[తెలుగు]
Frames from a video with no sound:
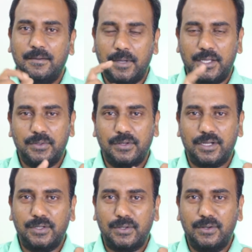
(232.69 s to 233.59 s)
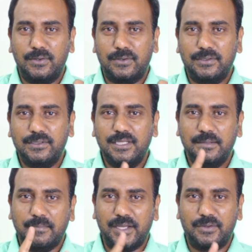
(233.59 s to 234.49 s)
మైక్రో కంట్రోలర్ ఉంటుంది
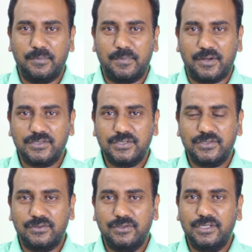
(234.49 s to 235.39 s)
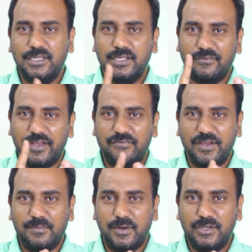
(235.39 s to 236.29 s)
మైక్రో ప్రాసెసర్ ఉంటుంది
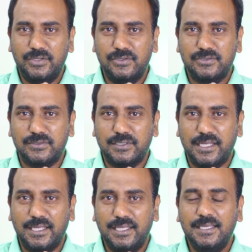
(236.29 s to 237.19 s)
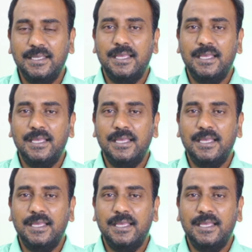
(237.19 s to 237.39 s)
వైఫై మాడ్యూల్స్ ఉంటాయి